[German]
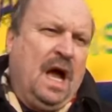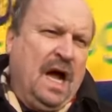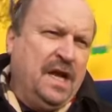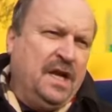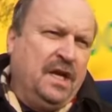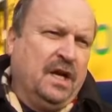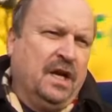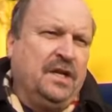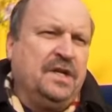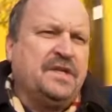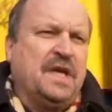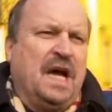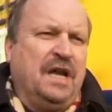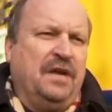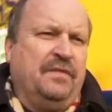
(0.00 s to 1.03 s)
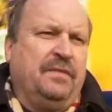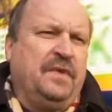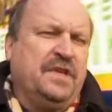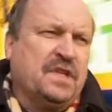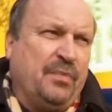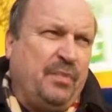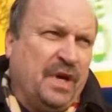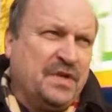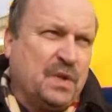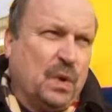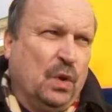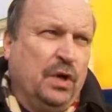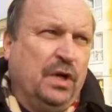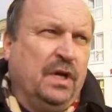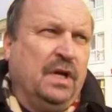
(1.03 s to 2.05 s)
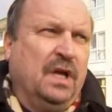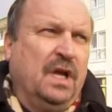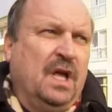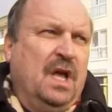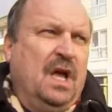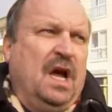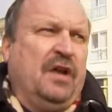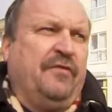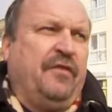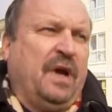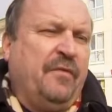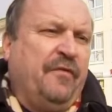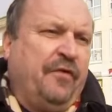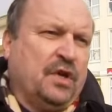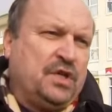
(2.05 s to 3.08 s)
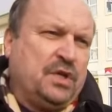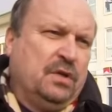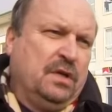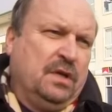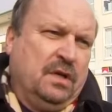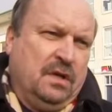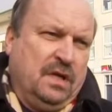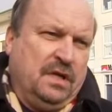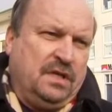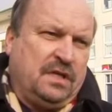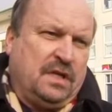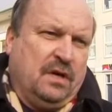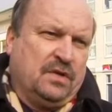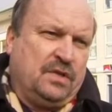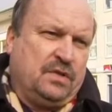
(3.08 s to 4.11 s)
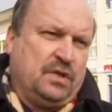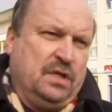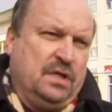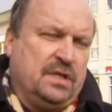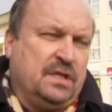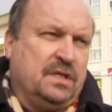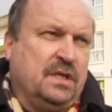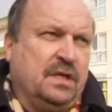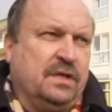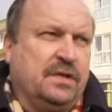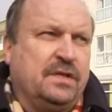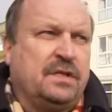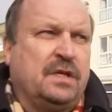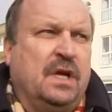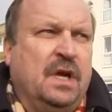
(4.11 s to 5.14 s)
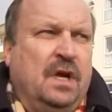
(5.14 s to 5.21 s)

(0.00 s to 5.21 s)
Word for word: einiger dieser, An dieser Personen ein Fremdverschulden nicht auszuschließen ist.